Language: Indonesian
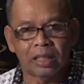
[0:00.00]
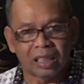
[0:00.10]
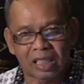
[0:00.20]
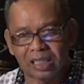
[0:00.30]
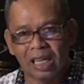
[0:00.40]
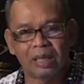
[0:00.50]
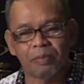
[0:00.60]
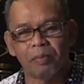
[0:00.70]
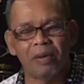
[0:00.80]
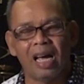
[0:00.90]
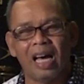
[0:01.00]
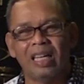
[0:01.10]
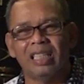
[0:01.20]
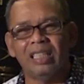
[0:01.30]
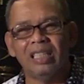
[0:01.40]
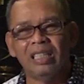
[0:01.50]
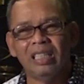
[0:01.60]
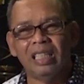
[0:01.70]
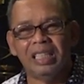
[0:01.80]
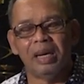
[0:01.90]
dan terjadi pembelahan.
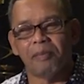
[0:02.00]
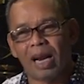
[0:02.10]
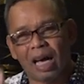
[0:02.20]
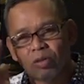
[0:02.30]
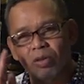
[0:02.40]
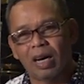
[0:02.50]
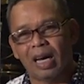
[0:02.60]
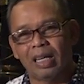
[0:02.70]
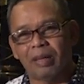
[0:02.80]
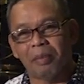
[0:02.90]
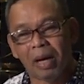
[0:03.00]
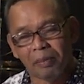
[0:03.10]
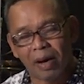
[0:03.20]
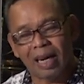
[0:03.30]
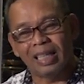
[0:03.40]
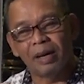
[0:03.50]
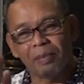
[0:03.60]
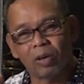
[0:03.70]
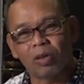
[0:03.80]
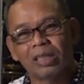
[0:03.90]
Dia melakukan, memang dia
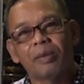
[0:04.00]
melakukan